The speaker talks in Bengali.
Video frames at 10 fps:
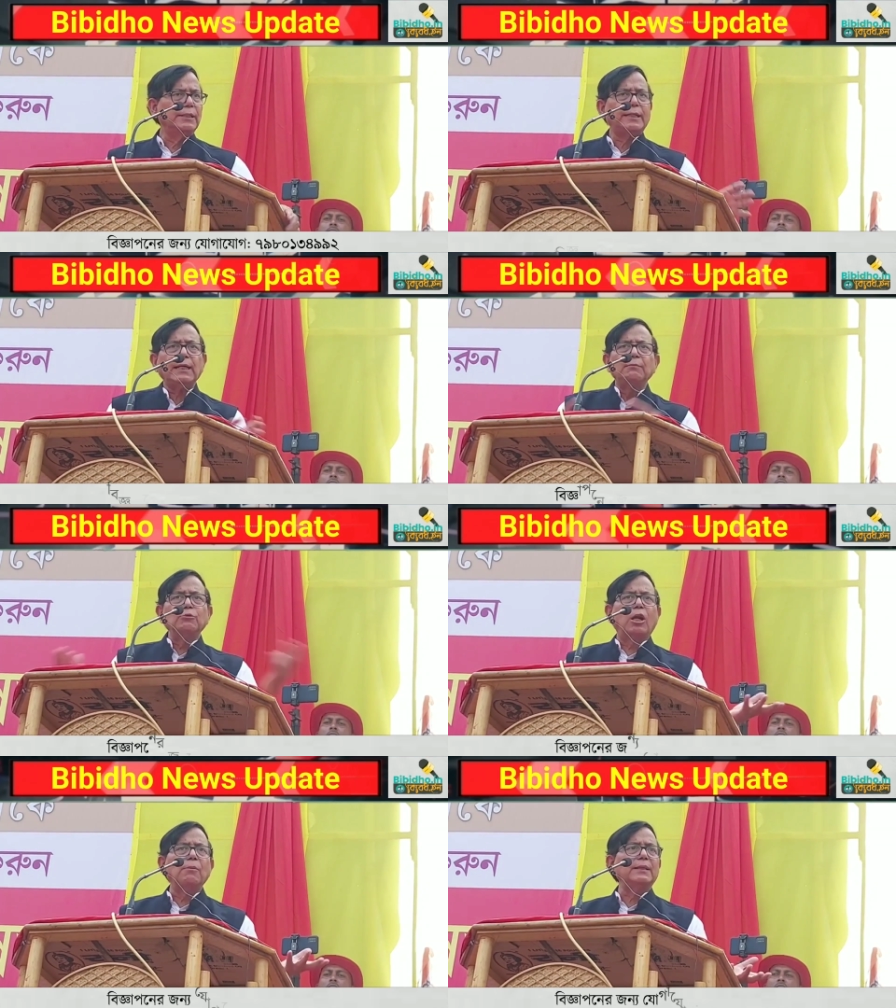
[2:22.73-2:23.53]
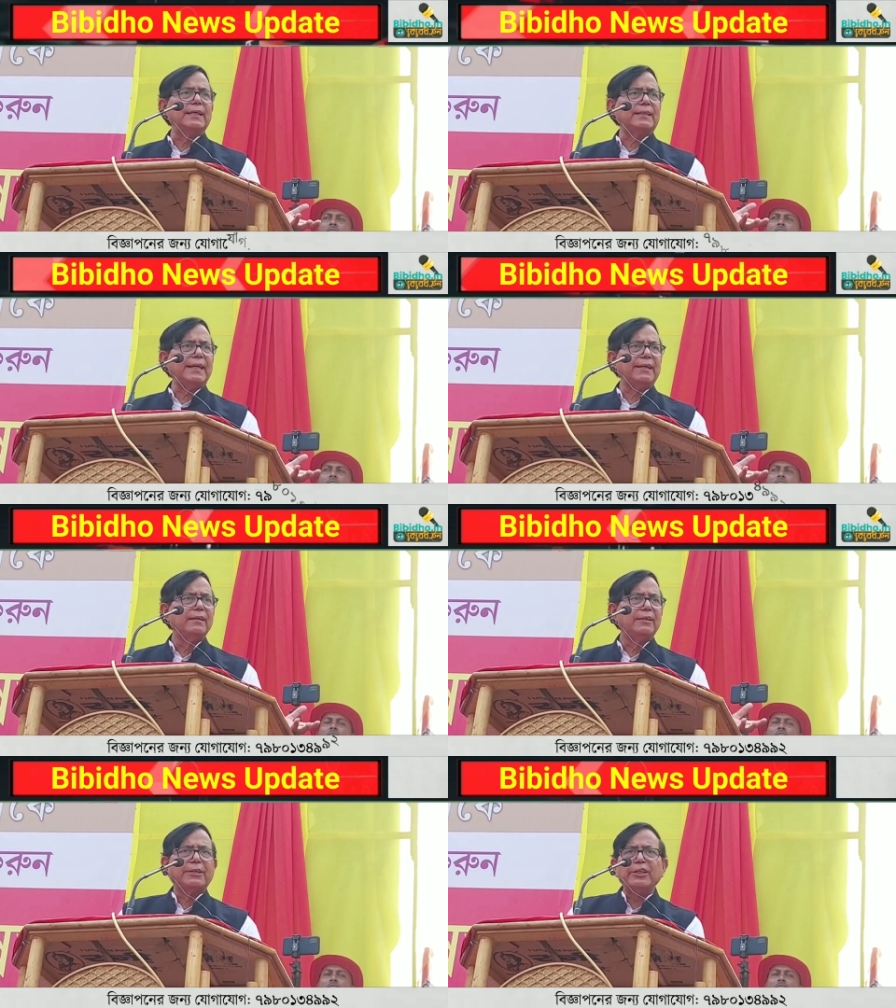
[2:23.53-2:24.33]
যেখানে মুসলমানদেরকে
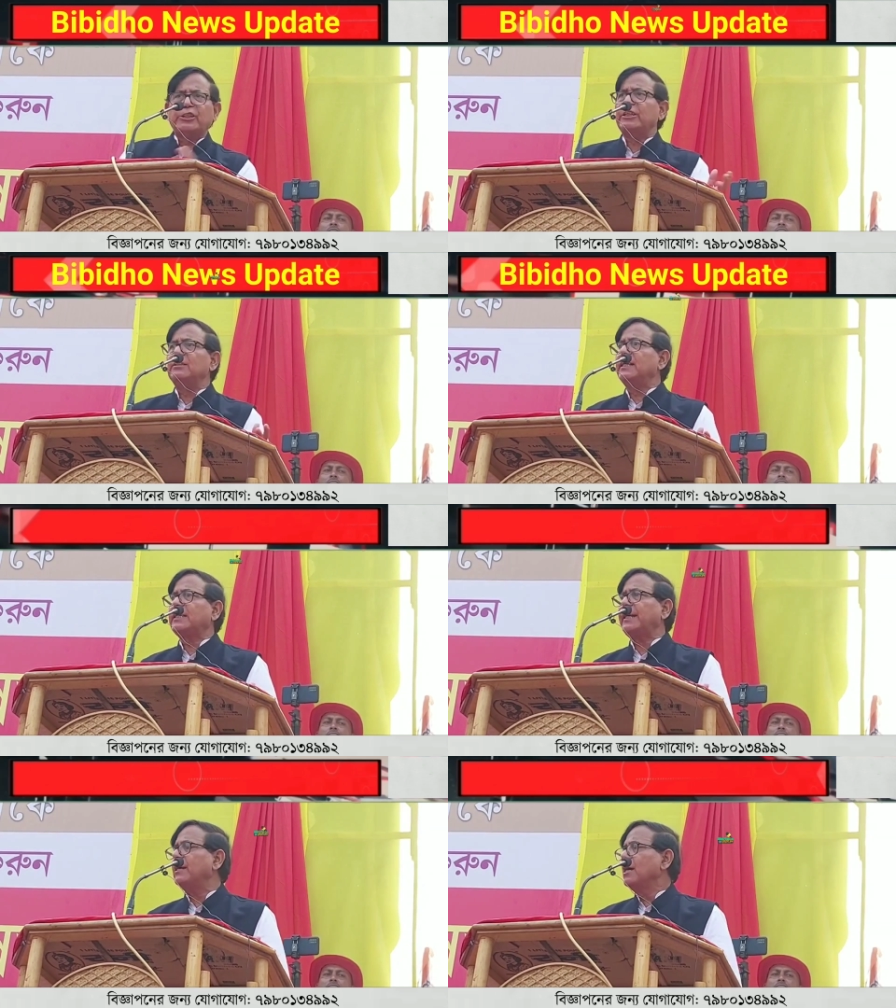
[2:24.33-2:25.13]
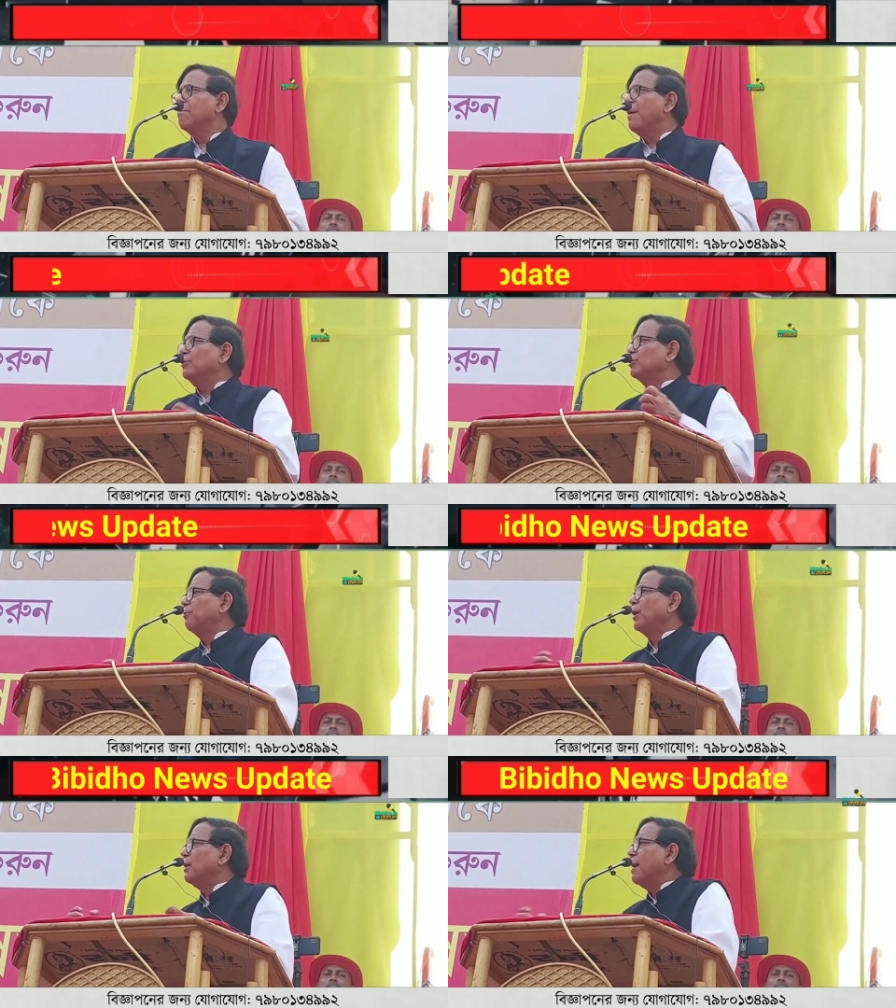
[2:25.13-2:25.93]
খ্রিস্টানদেরকে মানুষ
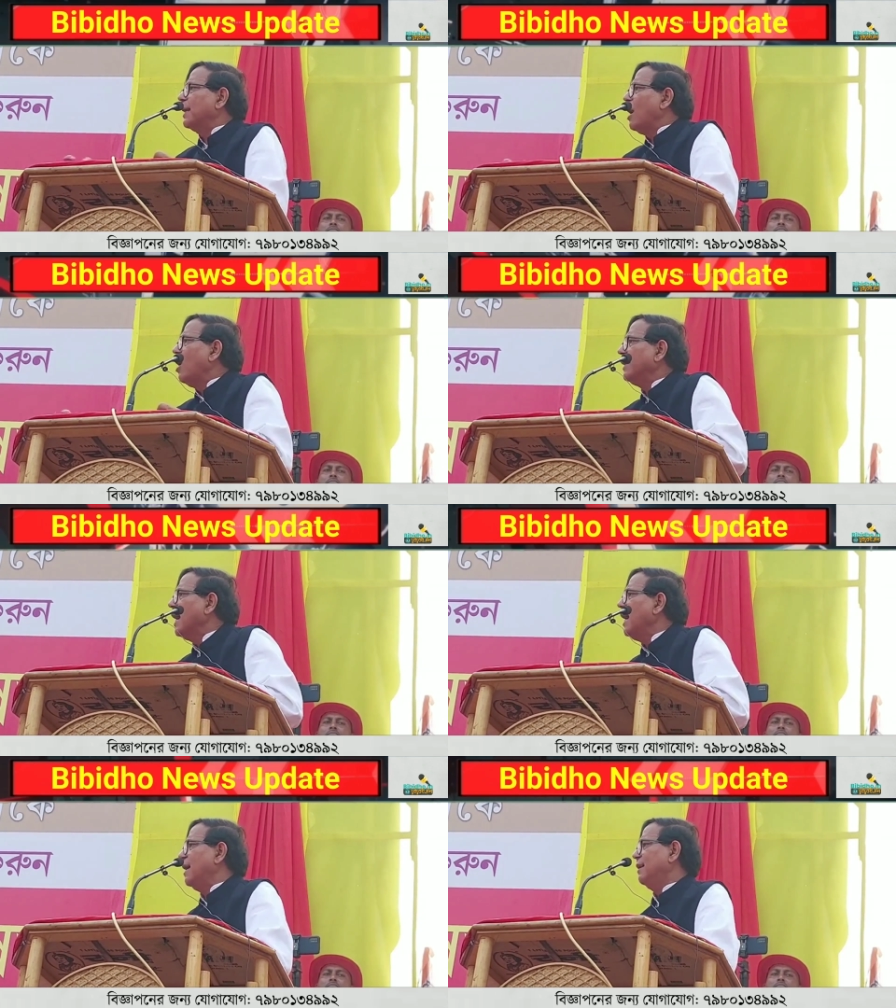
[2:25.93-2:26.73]
বলে মানা হয় না